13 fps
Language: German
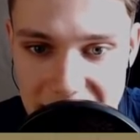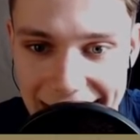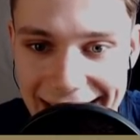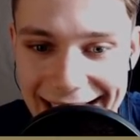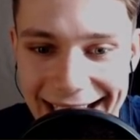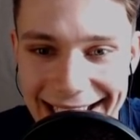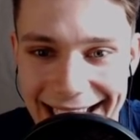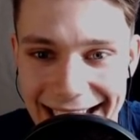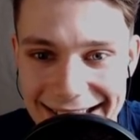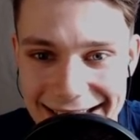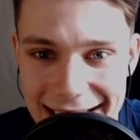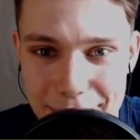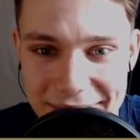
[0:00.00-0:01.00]
Ja, ja, ja,
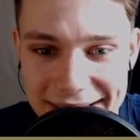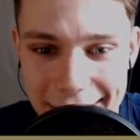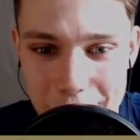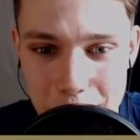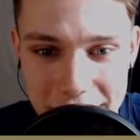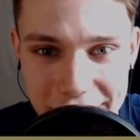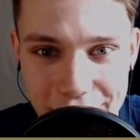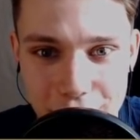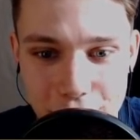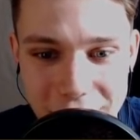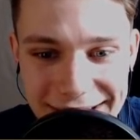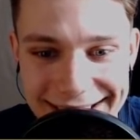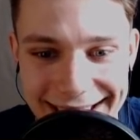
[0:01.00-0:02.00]
es klappt sehr gut. Ich
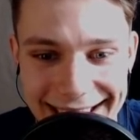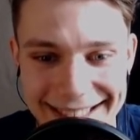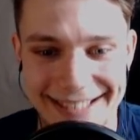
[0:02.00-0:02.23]
wusste